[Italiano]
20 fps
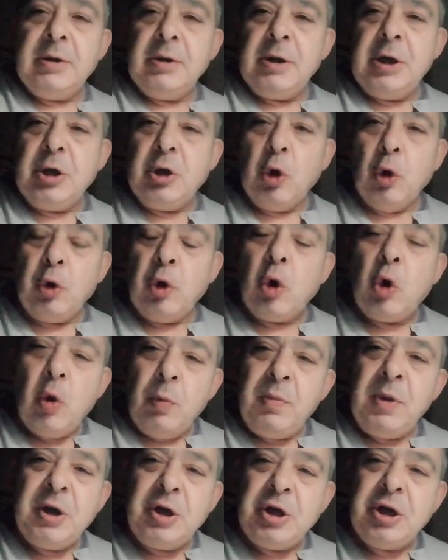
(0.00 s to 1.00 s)
si sono
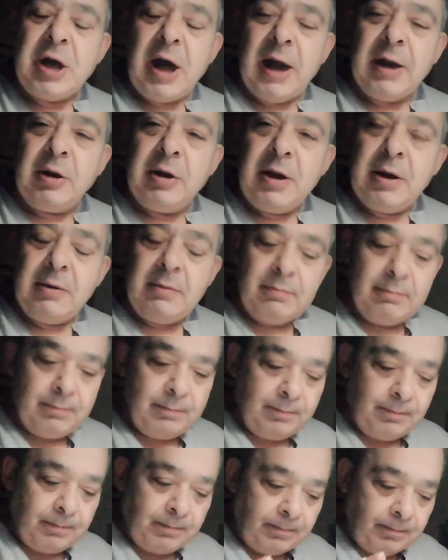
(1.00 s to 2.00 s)
cominciati
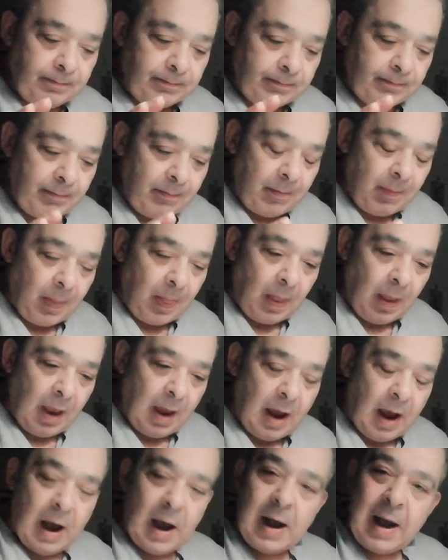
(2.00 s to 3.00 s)

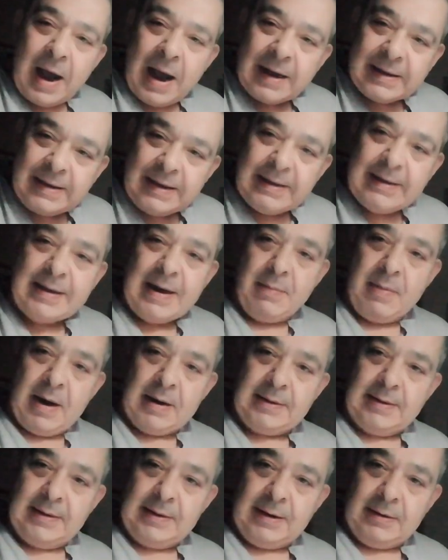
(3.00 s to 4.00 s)
a, a
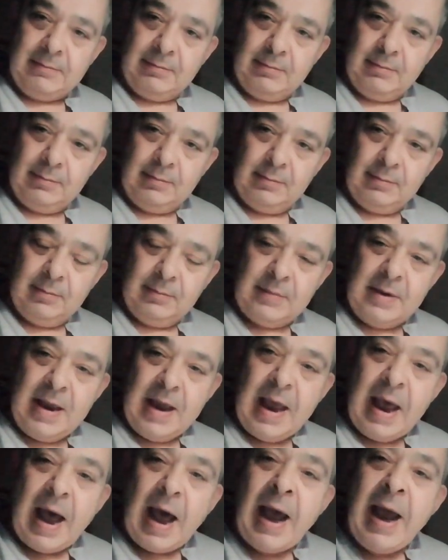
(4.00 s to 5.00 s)
sistemarsi,
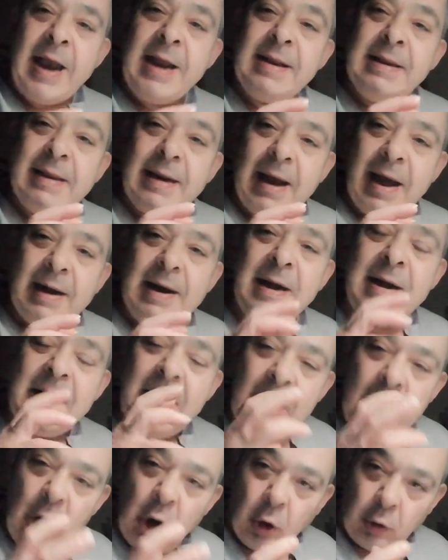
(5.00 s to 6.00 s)
a entrare
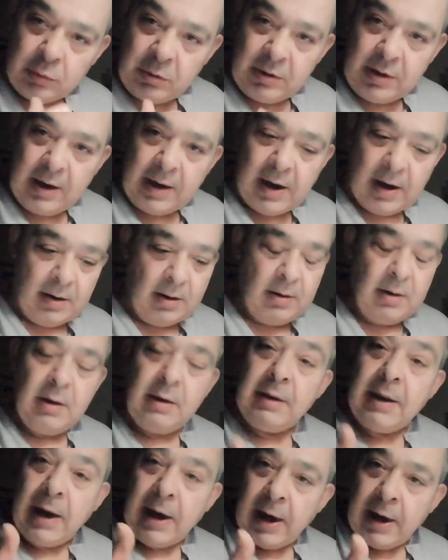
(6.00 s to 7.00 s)
nell'ottica
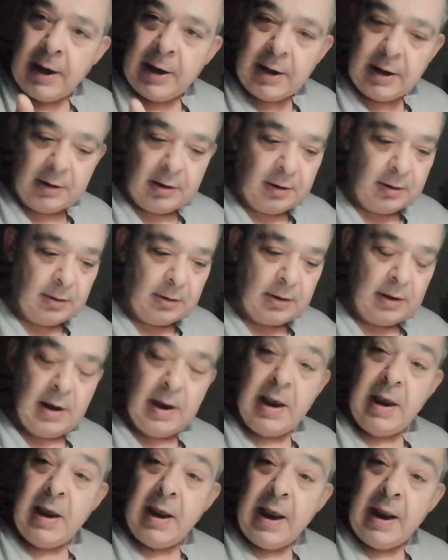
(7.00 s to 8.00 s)
dell'allenatore,
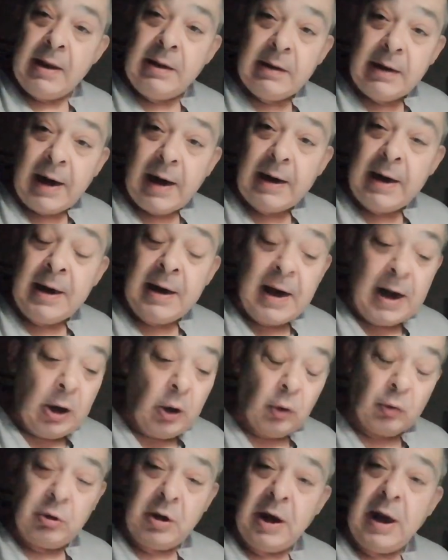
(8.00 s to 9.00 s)
entrare
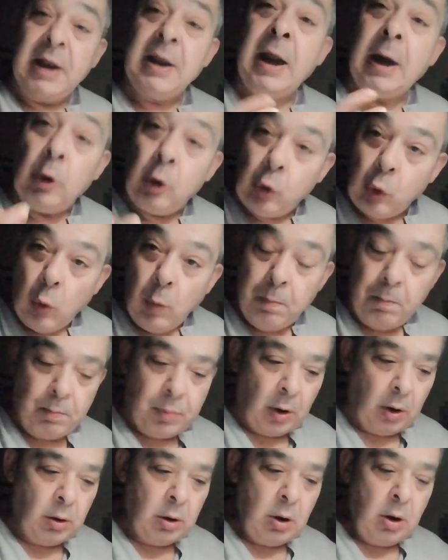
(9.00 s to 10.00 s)
nell'ottica del
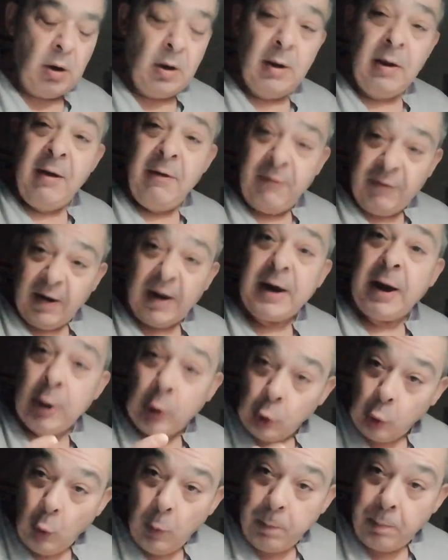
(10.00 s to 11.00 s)
gruppo, fare
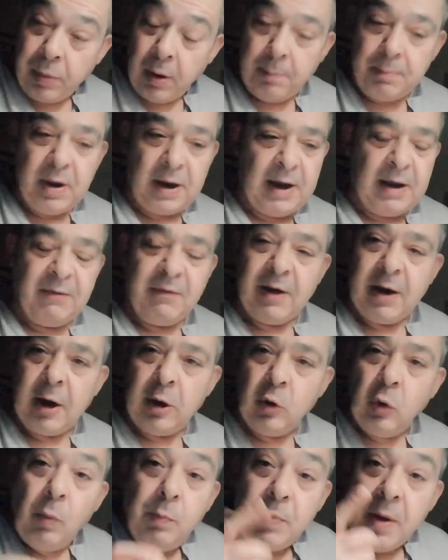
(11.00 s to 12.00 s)
gruppo perché
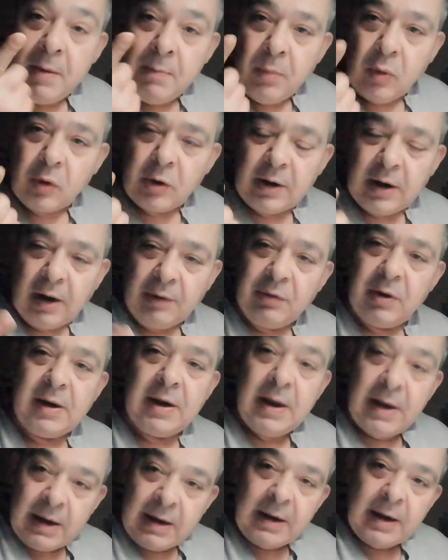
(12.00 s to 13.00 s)
fare gruppo è
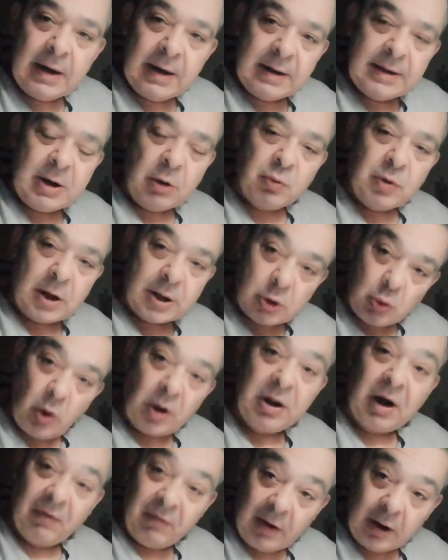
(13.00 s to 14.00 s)
importante. Se una
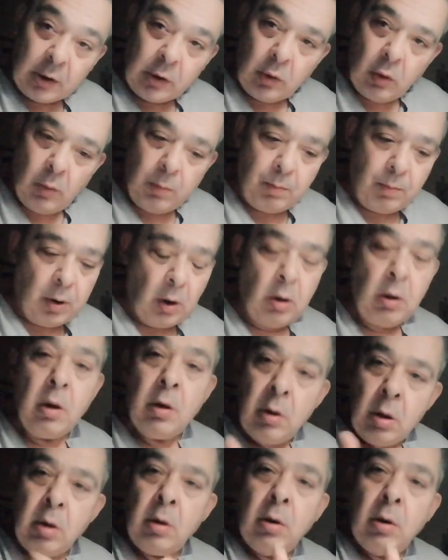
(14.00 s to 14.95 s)
squadra fa gruppo,